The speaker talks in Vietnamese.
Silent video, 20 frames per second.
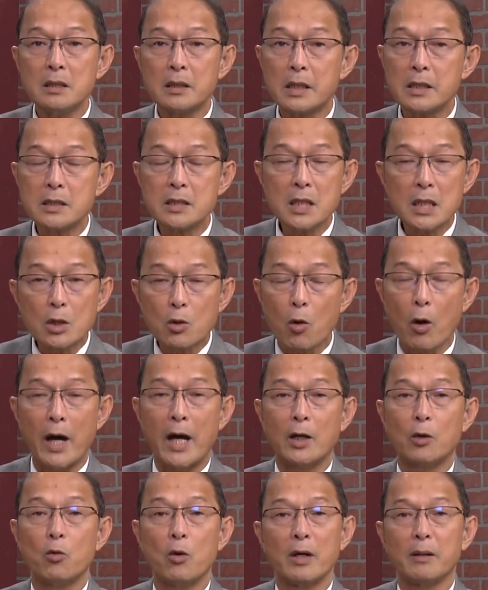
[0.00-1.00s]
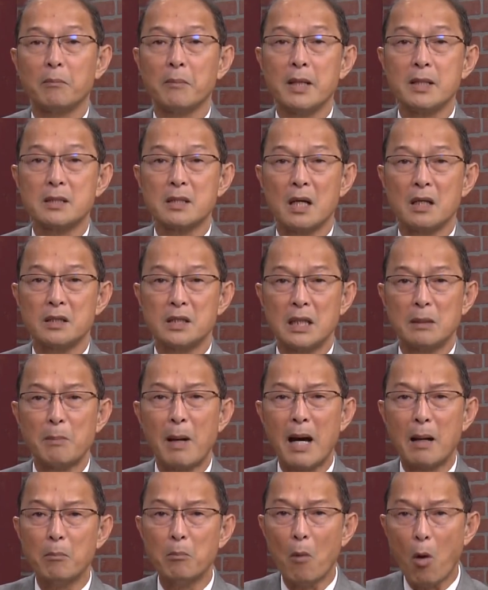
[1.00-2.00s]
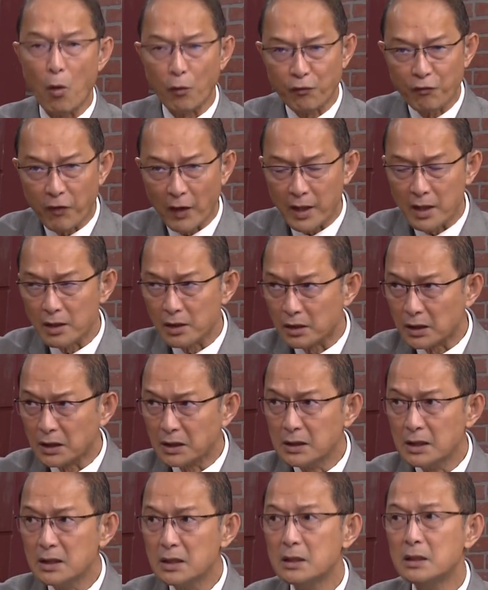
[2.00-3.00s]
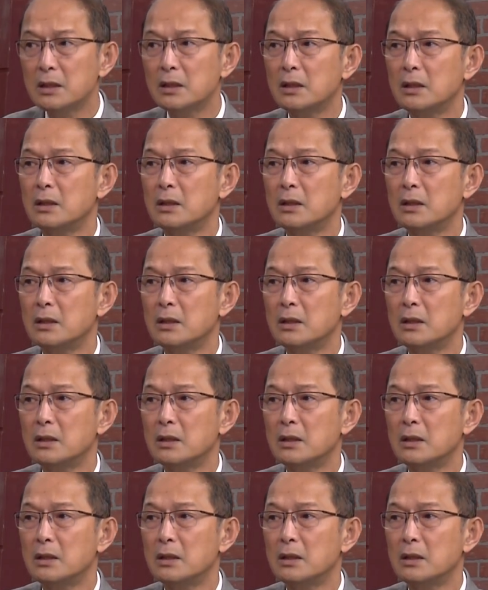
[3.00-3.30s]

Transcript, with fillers: cái sức khỏe của anh bây giờ chỉ bằng 1/4